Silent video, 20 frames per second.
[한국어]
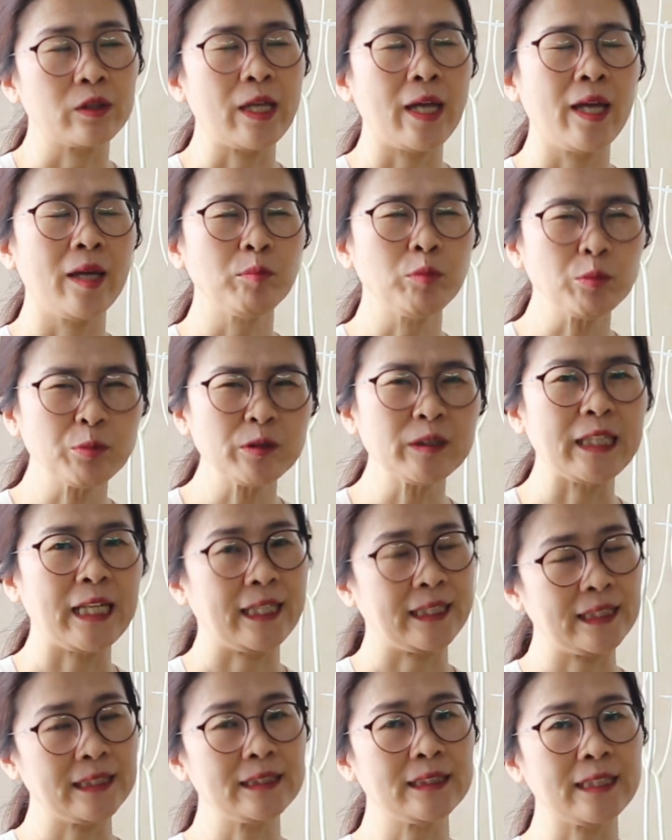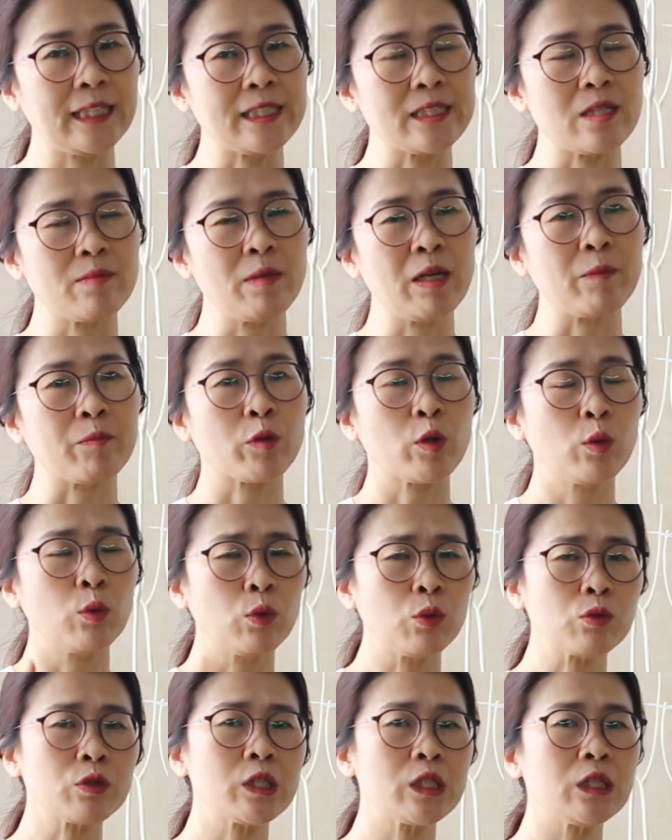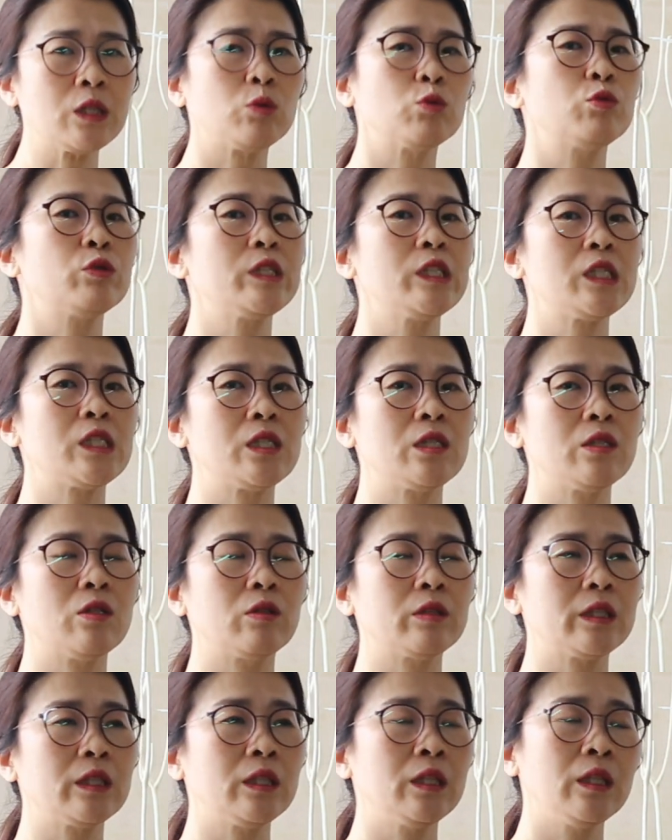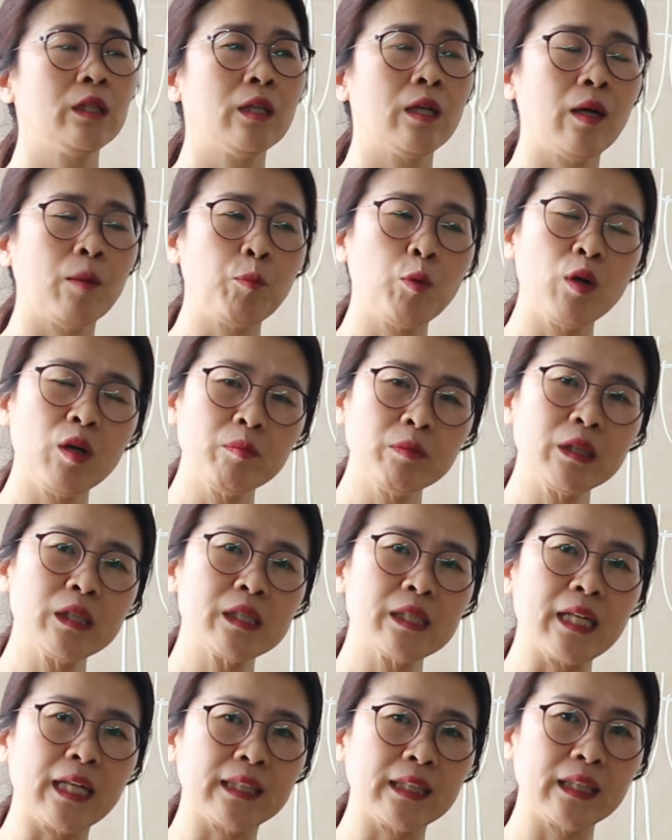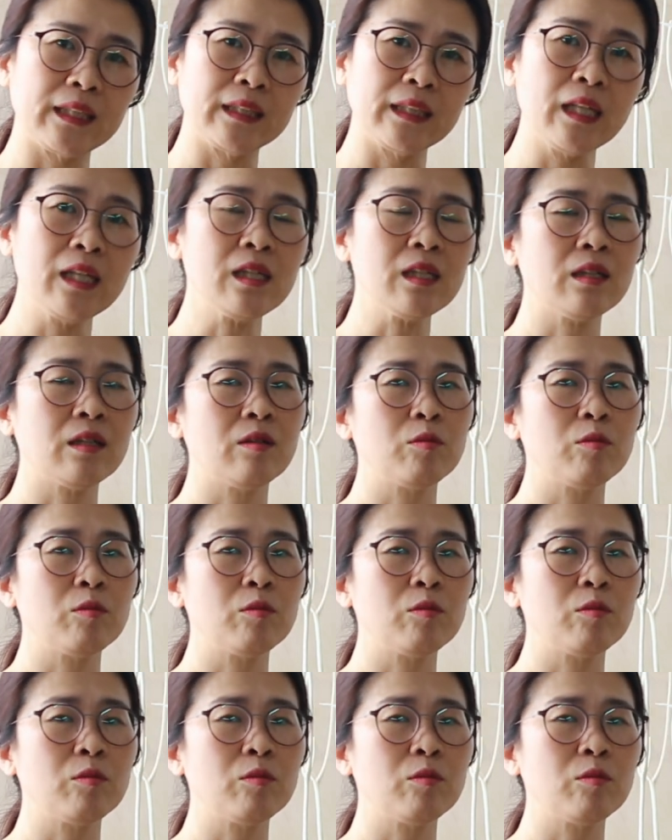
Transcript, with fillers: 대부분 가기는 하지만 혹시 우리 지역이 포함되지 않았나?